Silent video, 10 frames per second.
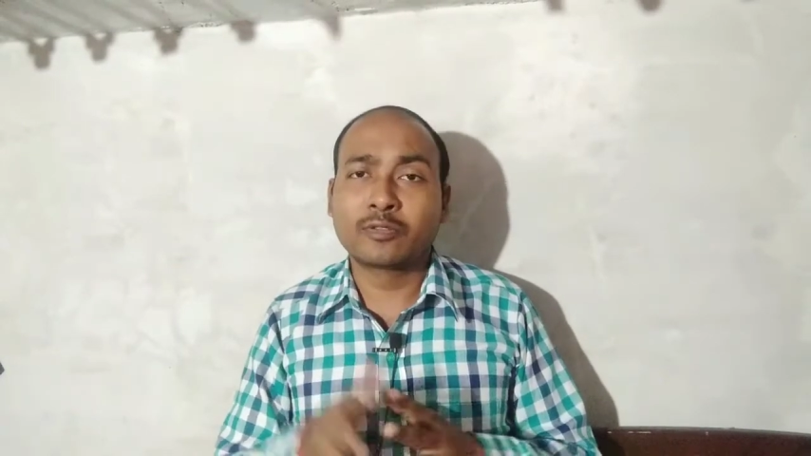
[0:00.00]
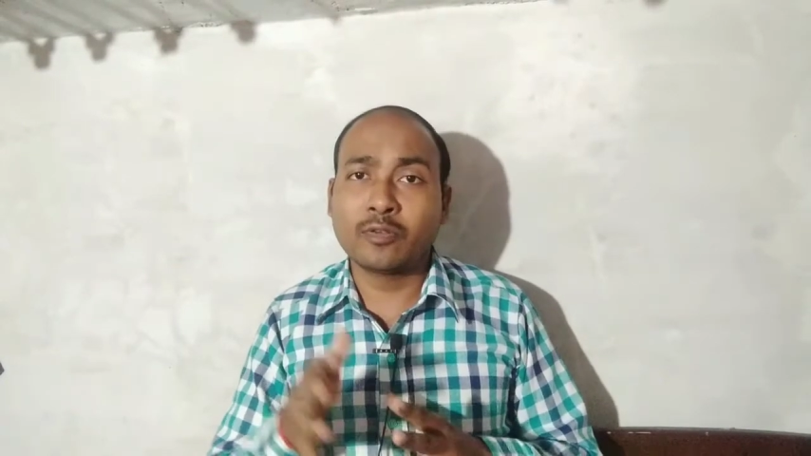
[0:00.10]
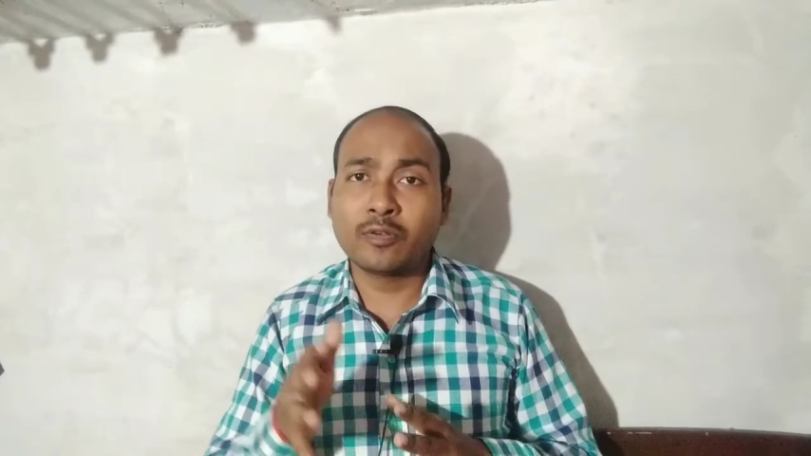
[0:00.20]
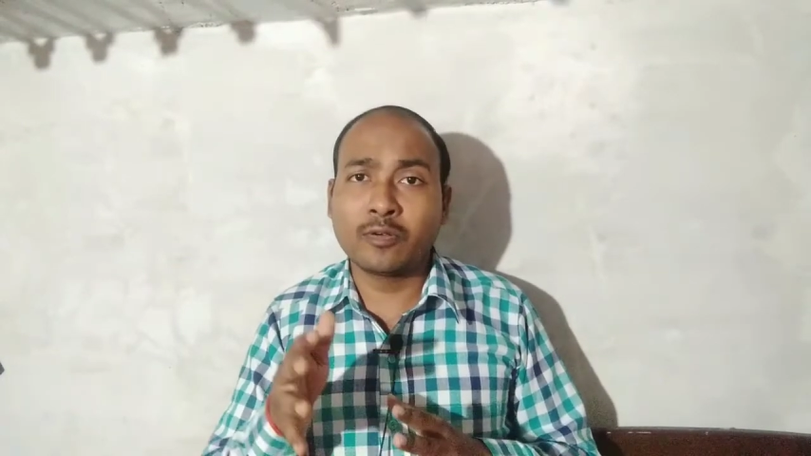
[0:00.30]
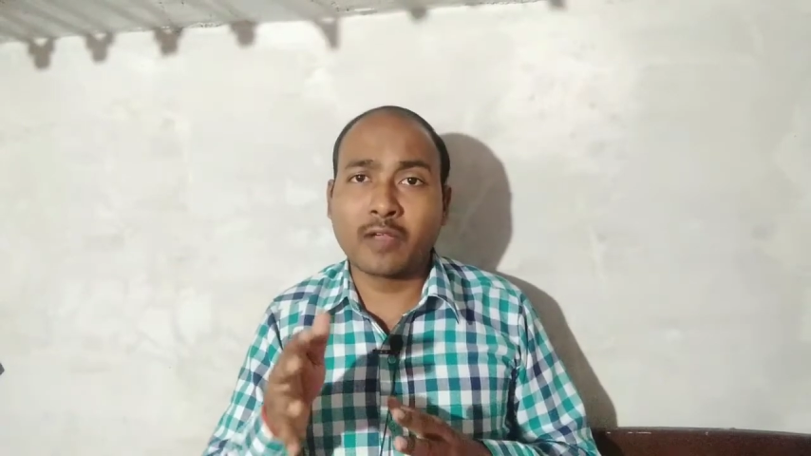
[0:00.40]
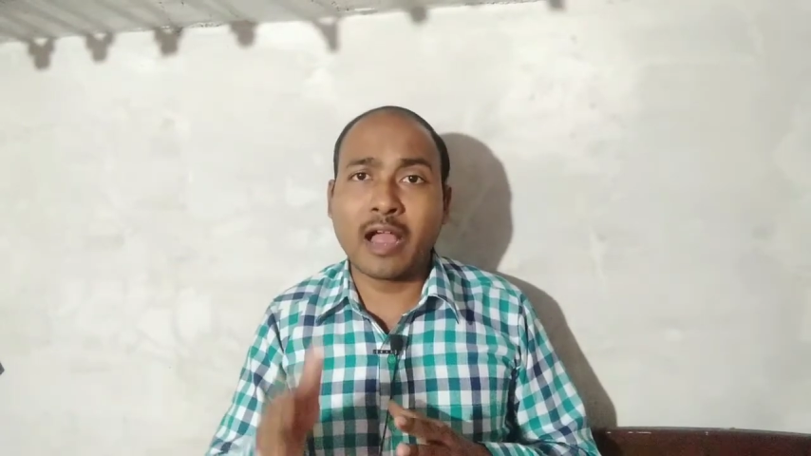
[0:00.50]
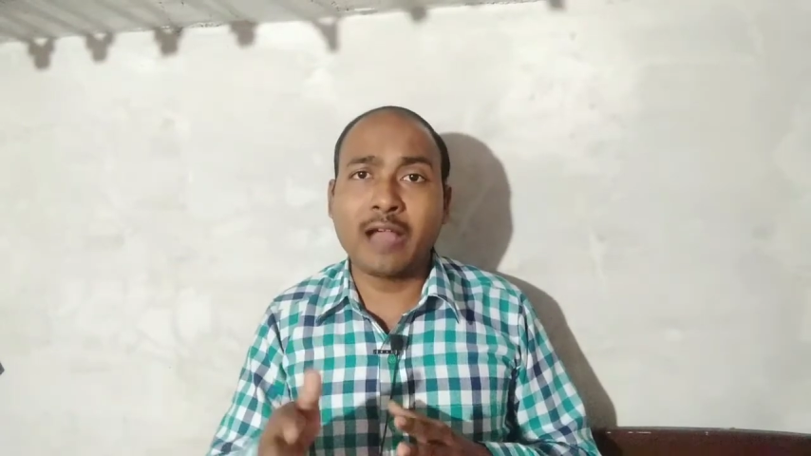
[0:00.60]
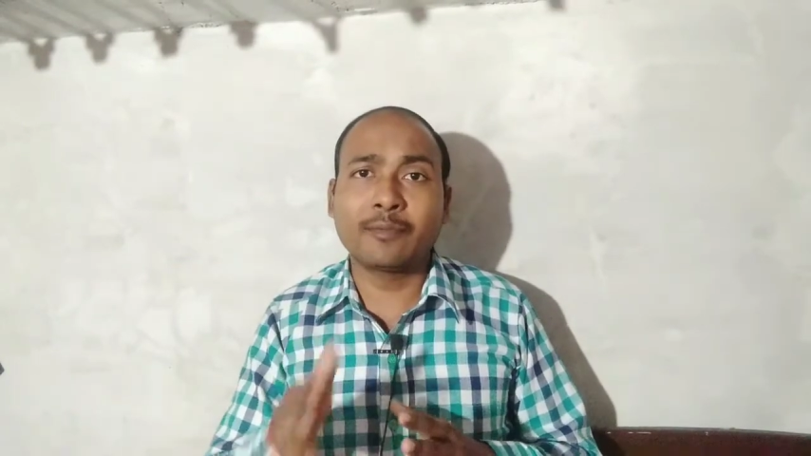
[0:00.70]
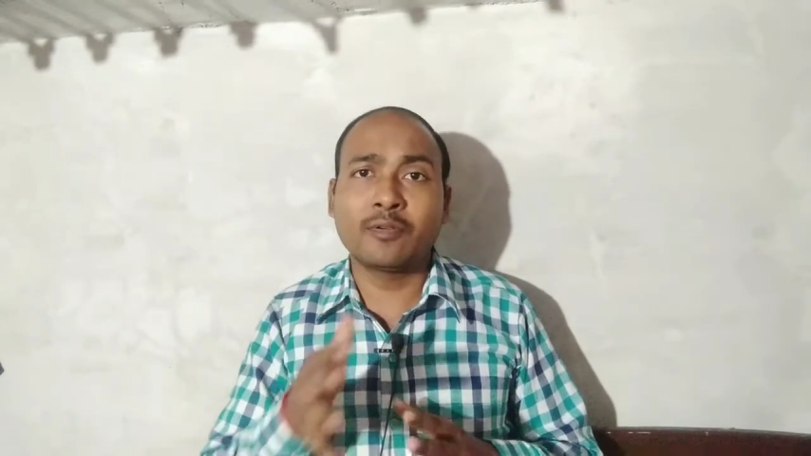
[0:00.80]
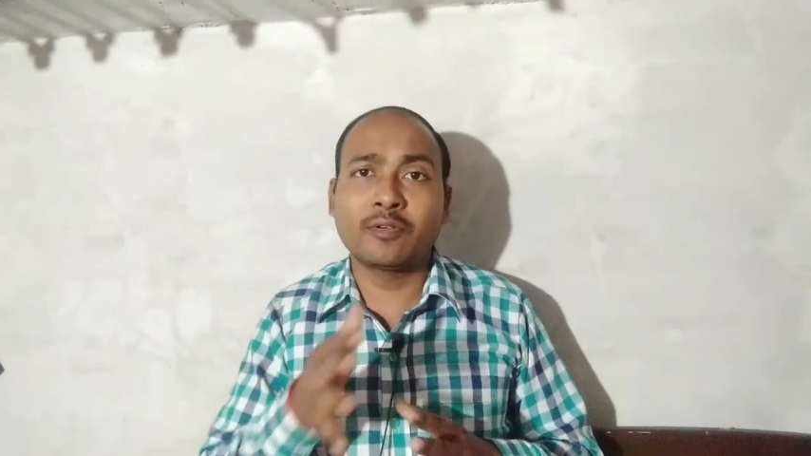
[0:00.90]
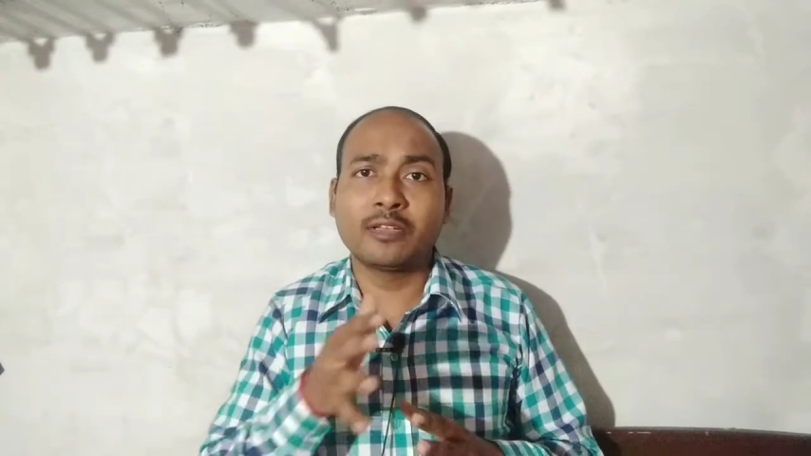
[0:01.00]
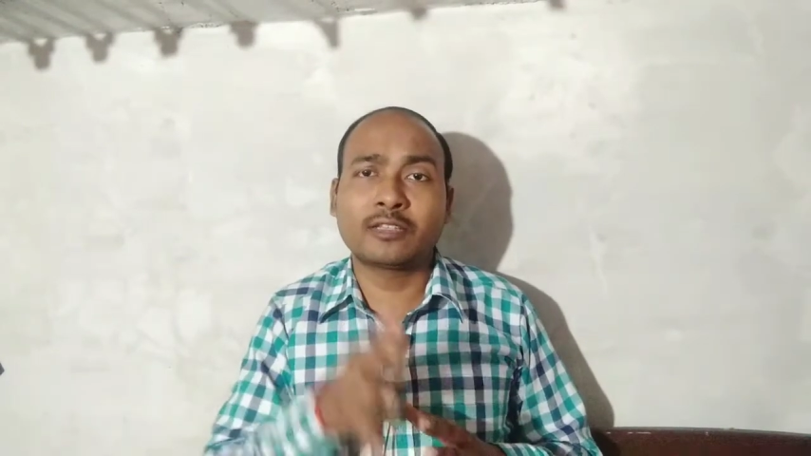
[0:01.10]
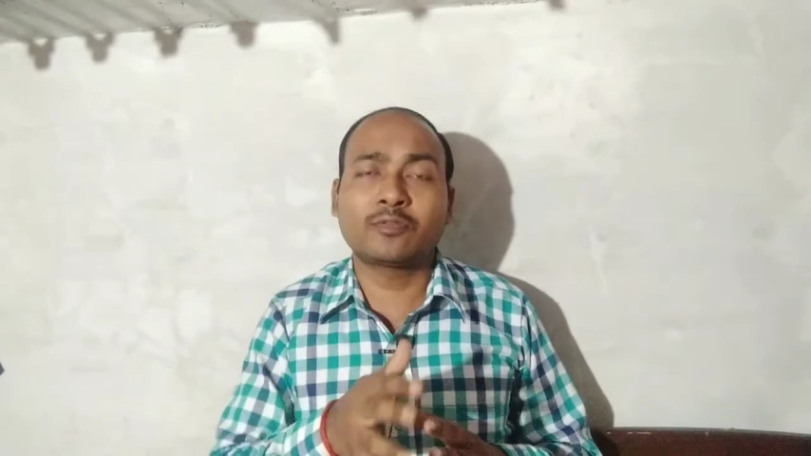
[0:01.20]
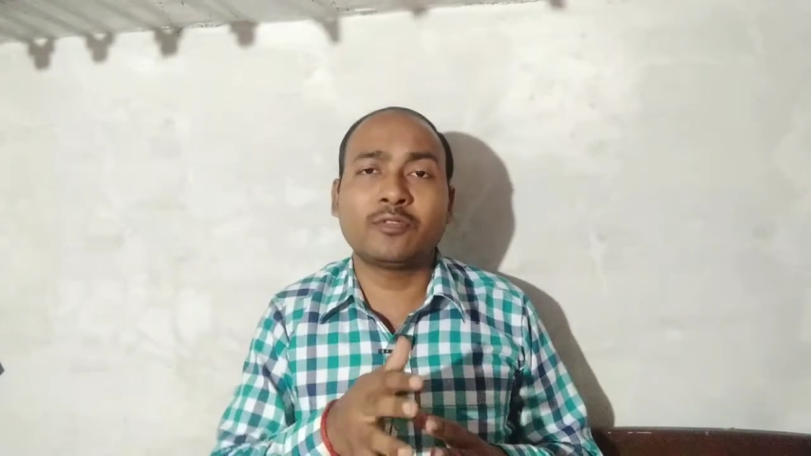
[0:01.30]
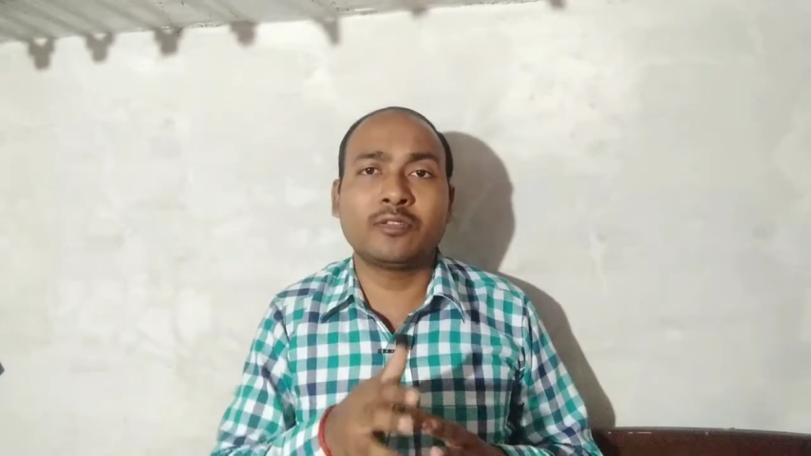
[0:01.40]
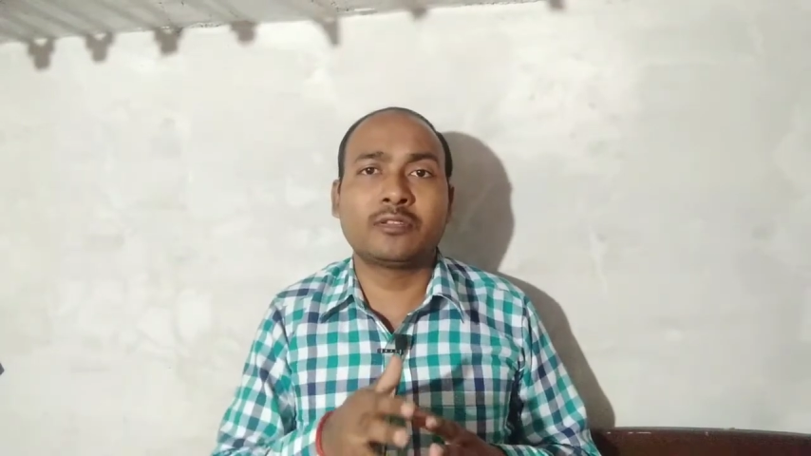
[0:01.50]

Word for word: तो आप लोग इसको